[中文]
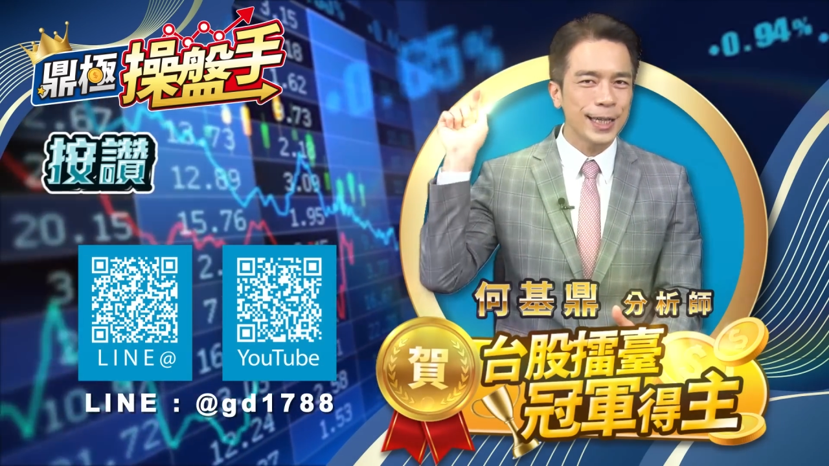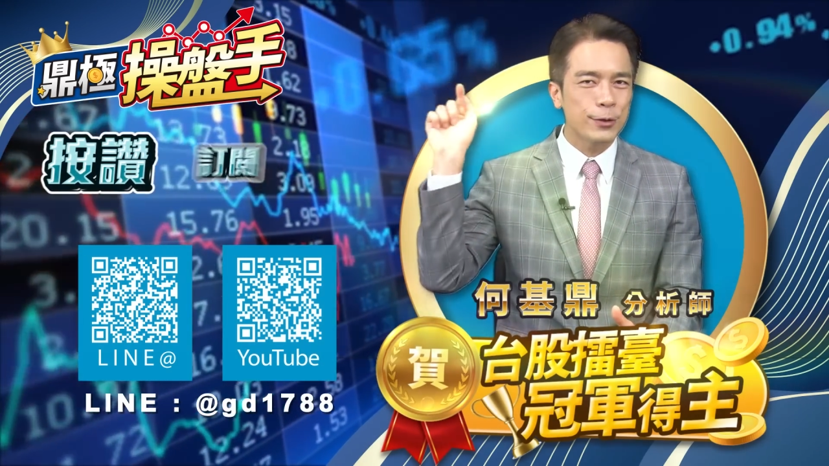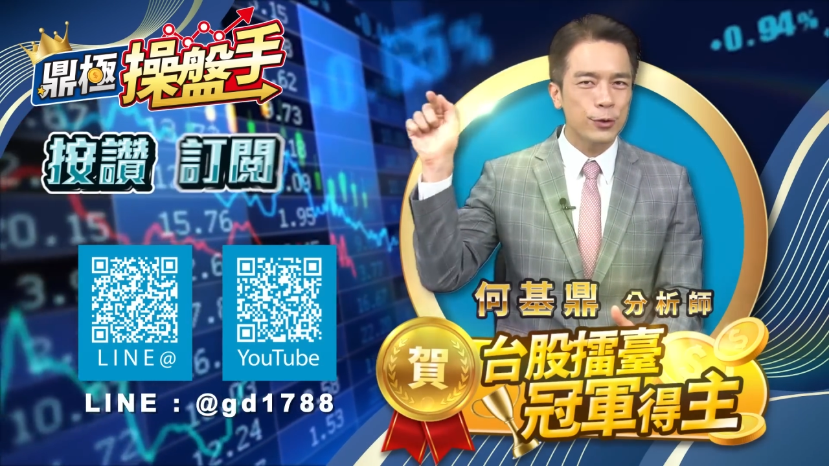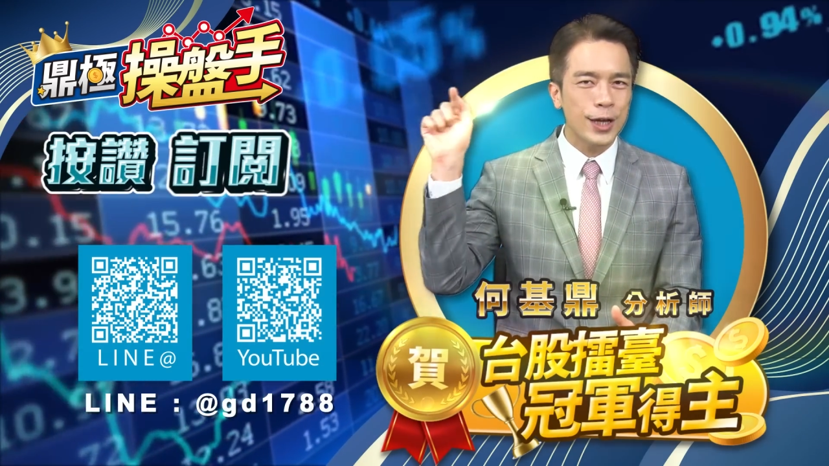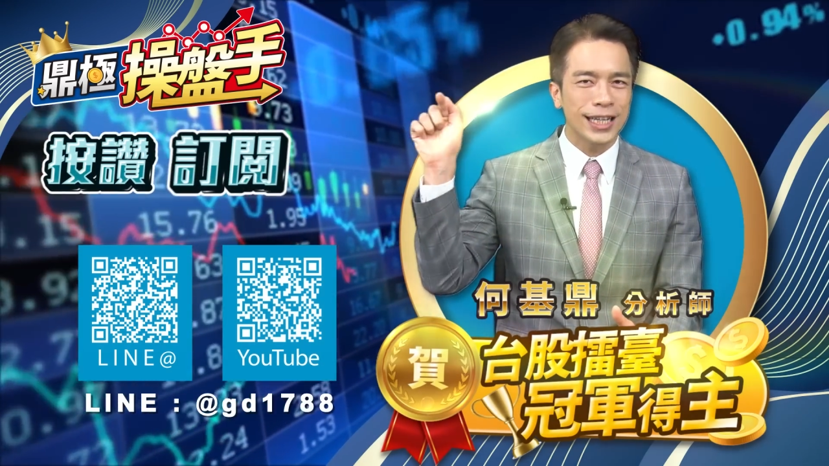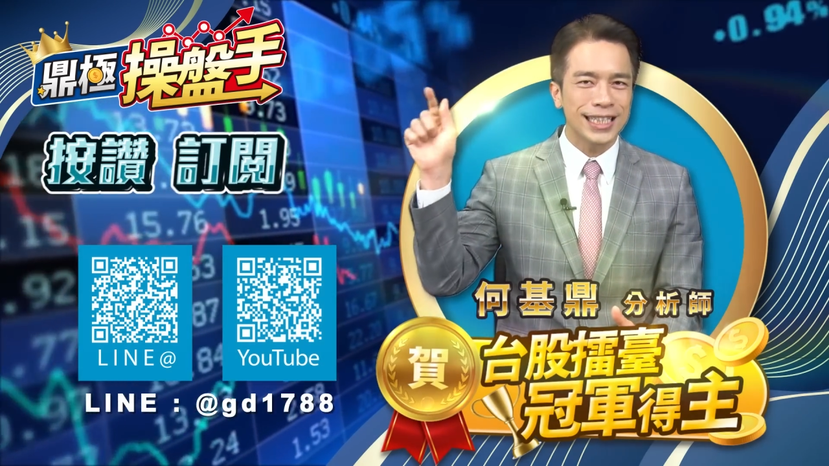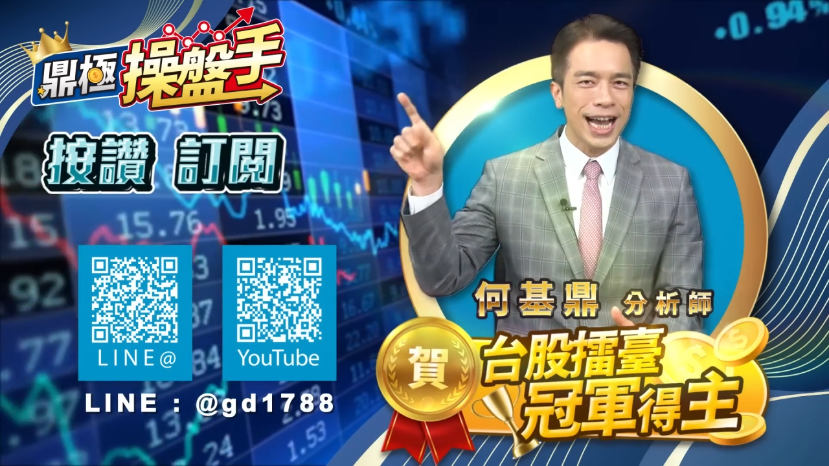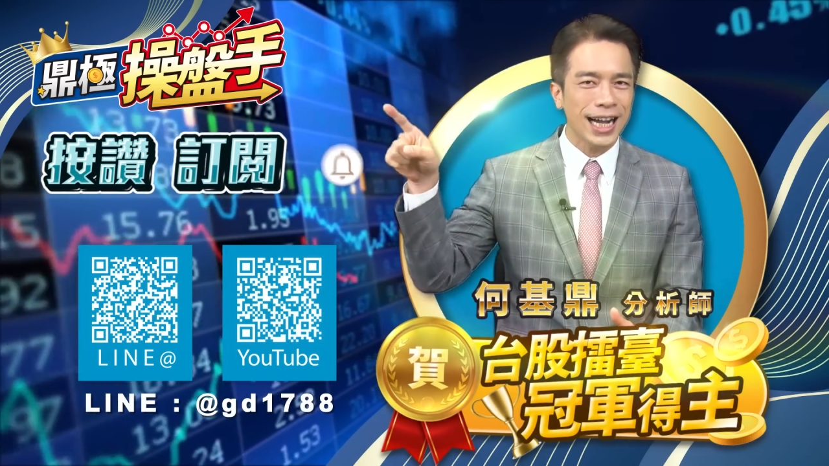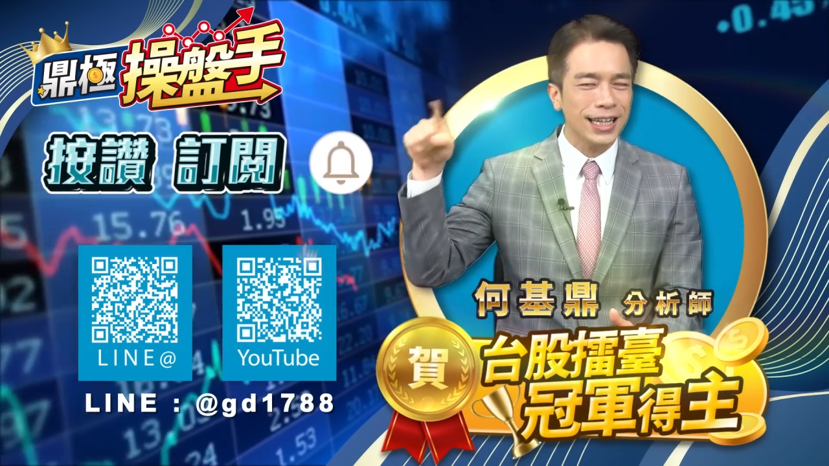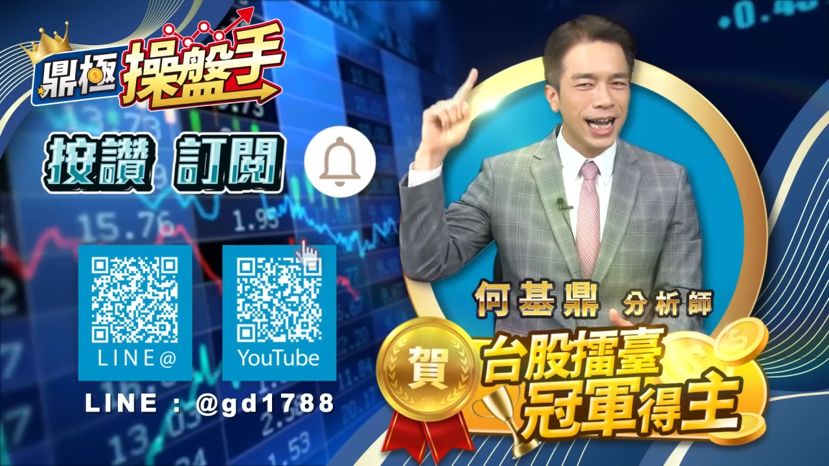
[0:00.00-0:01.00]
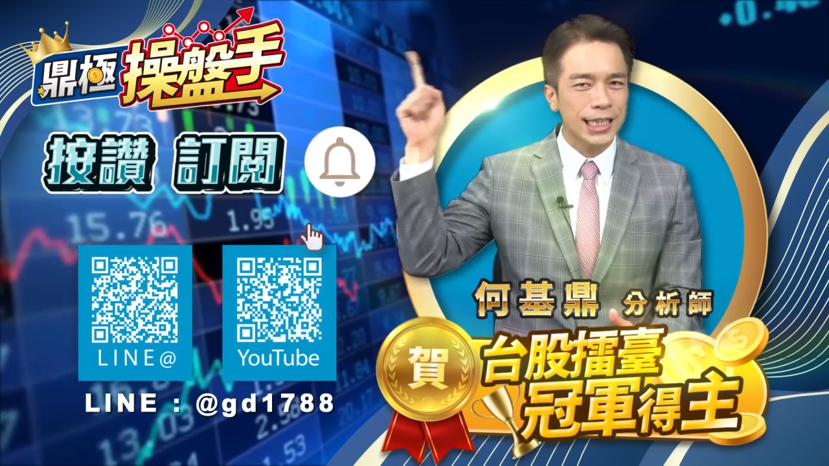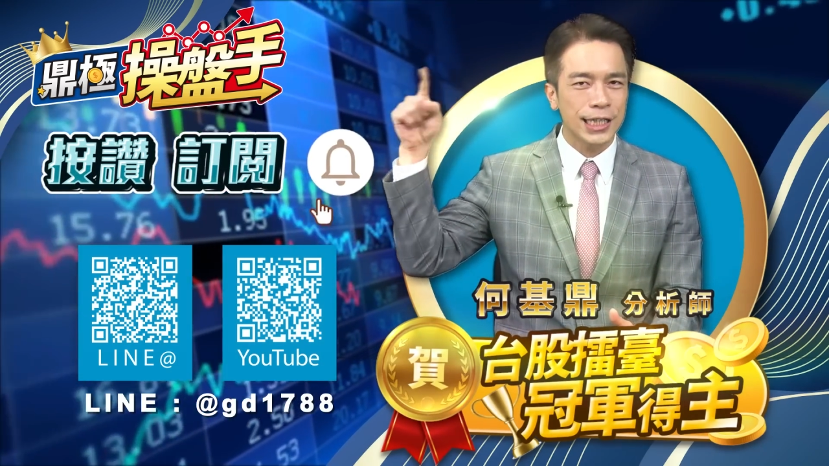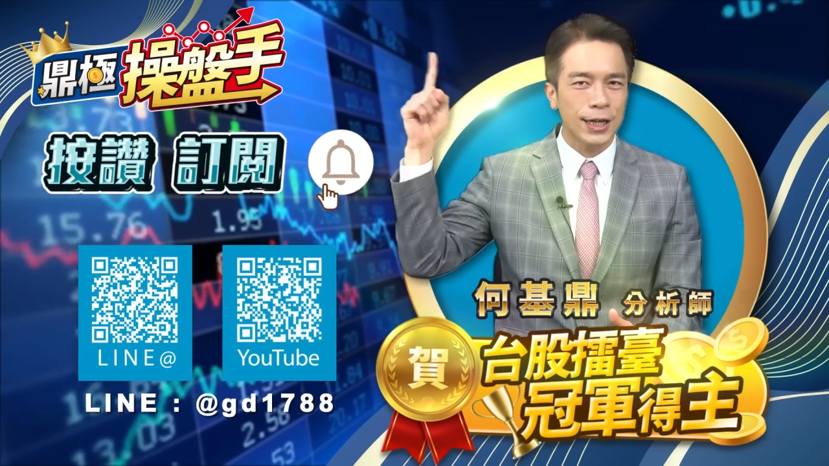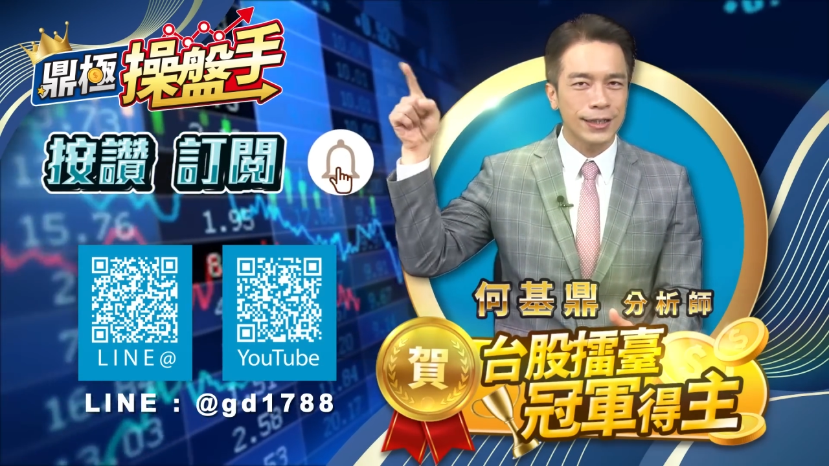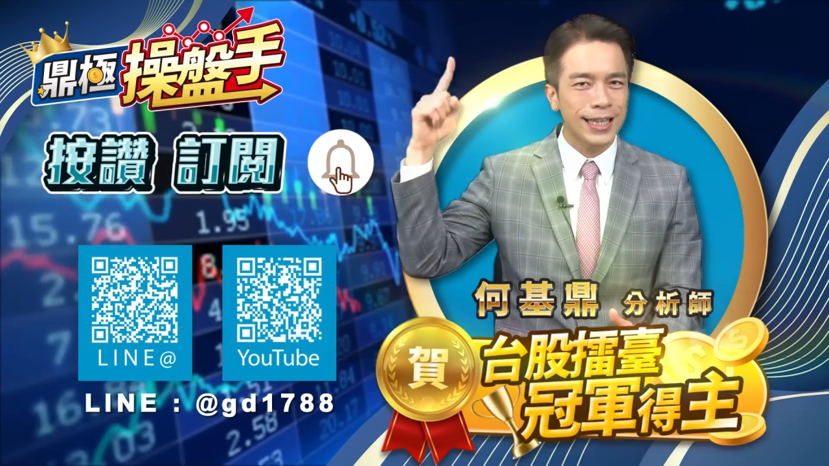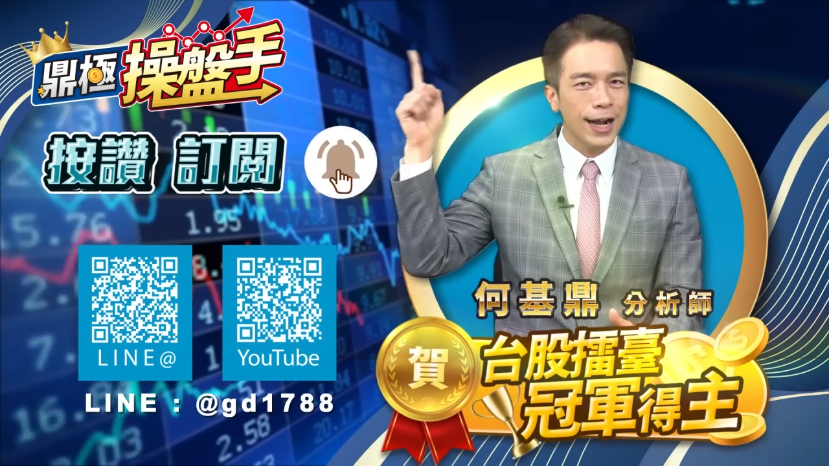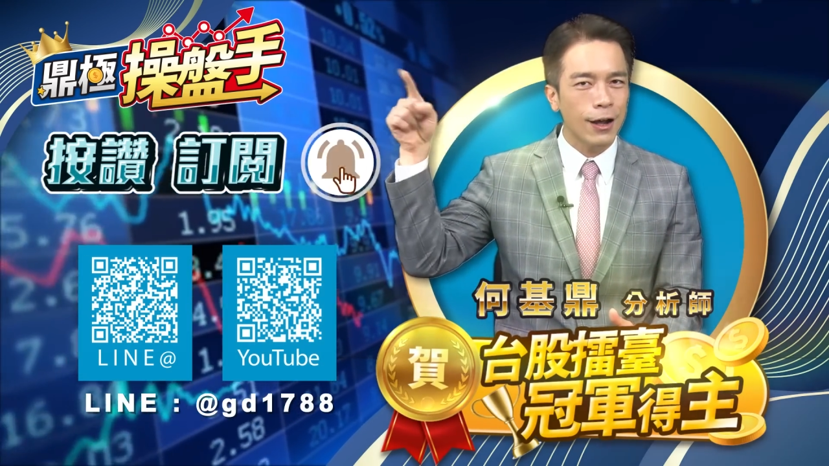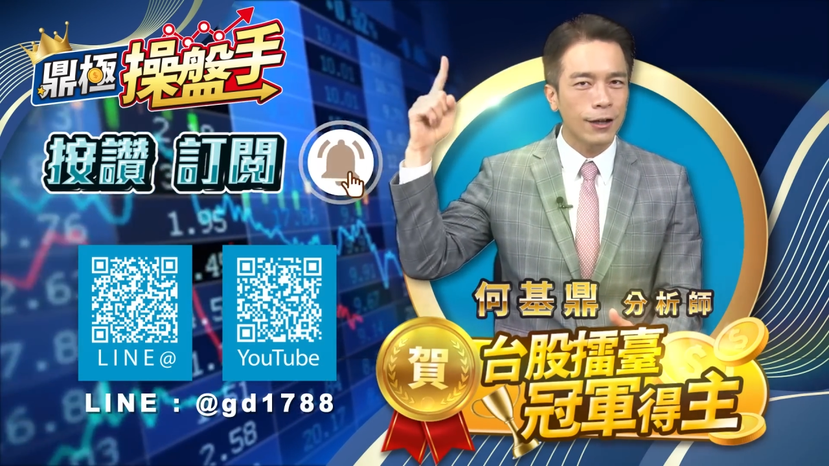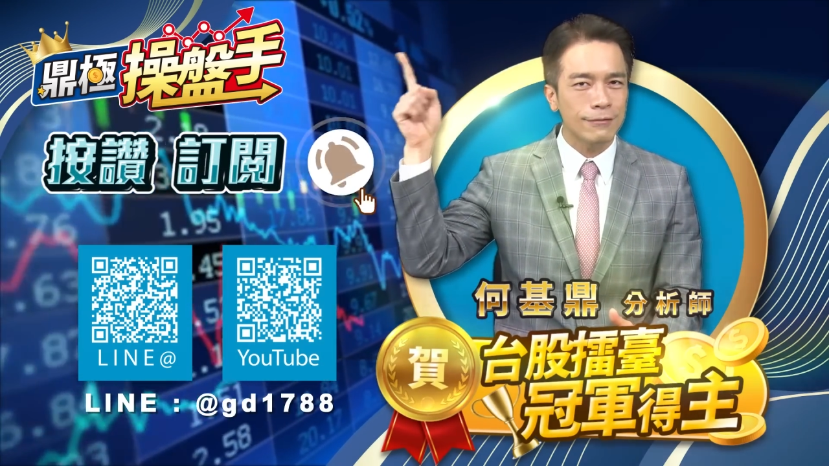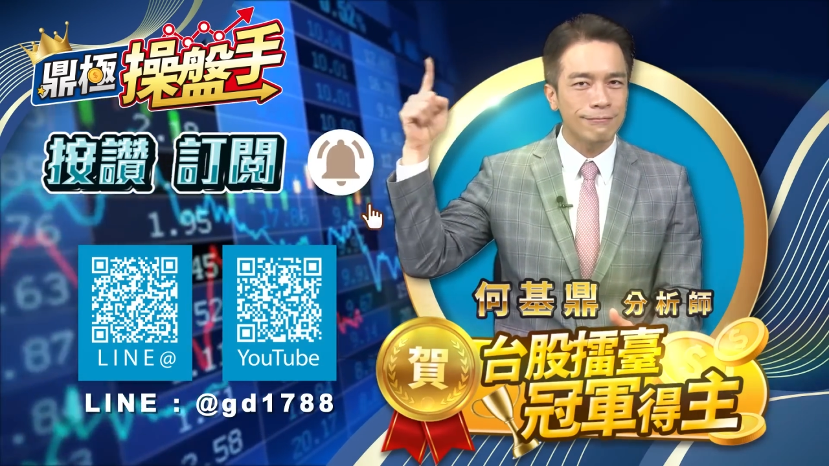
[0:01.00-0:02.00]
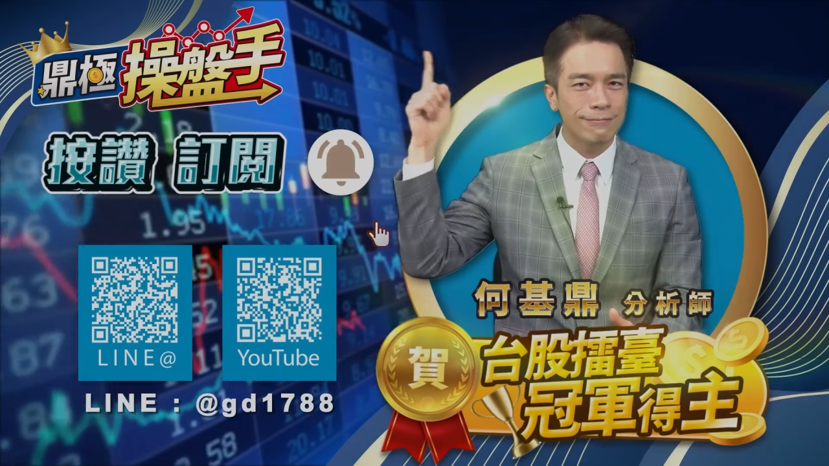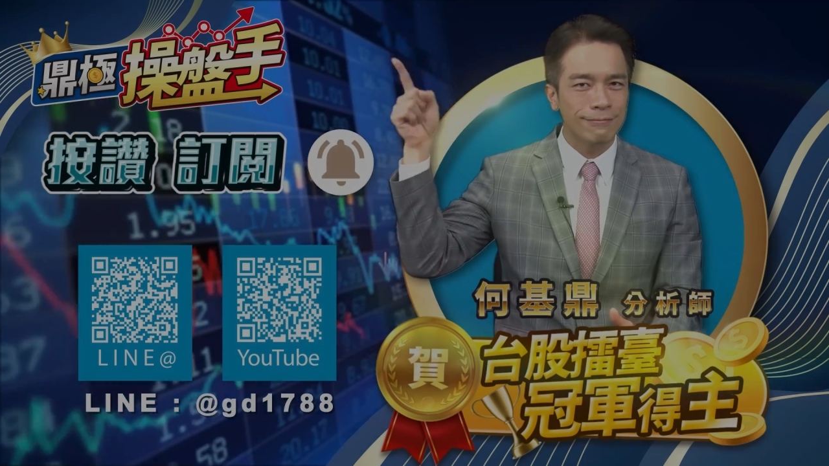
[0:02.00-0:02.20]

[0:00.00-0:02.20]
订阅加开启小铃铛哦。